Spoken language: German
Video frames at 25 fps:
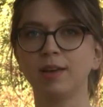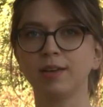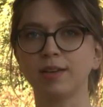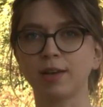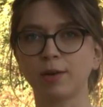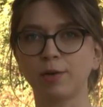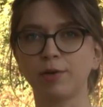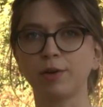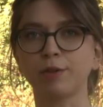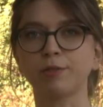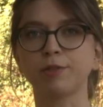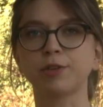
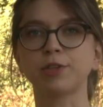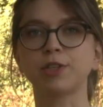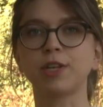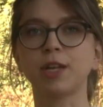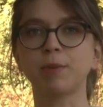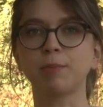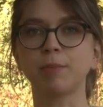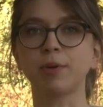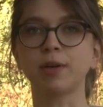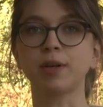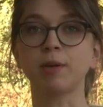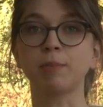Darunter
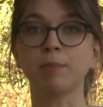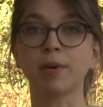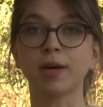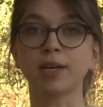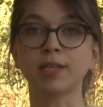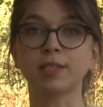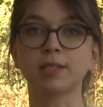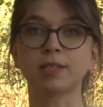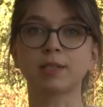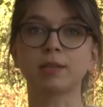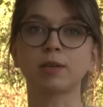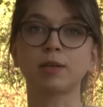versteht man den
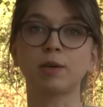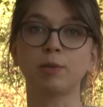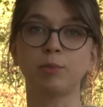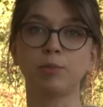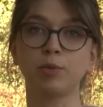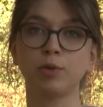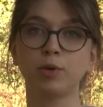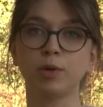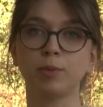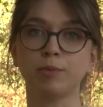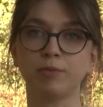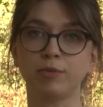meist
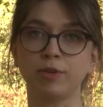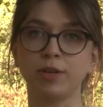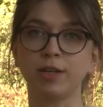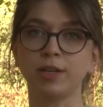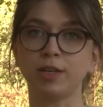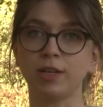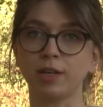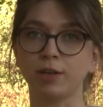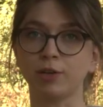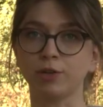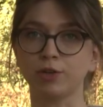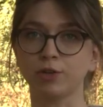
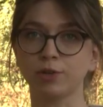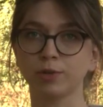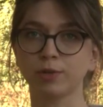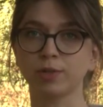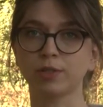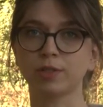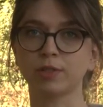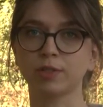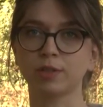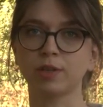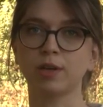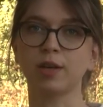gebührenpflichtigen
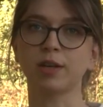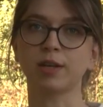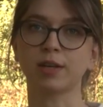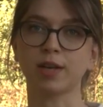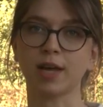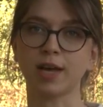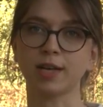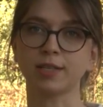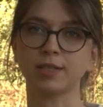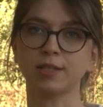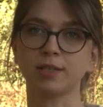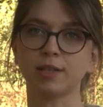Schutz
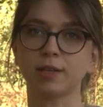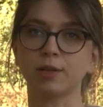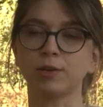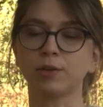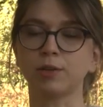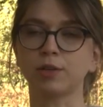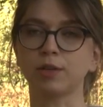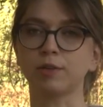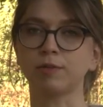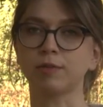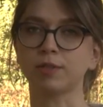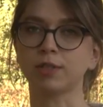Reisender
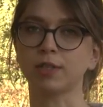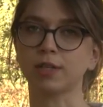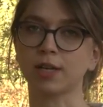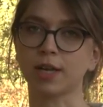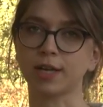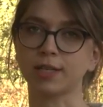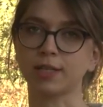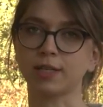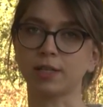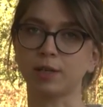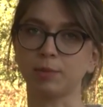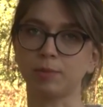durch gewisse
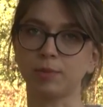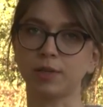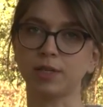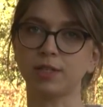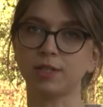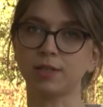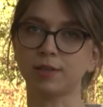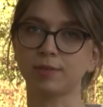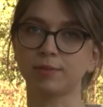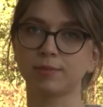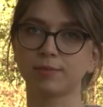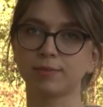
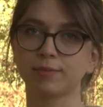Reisegebiete.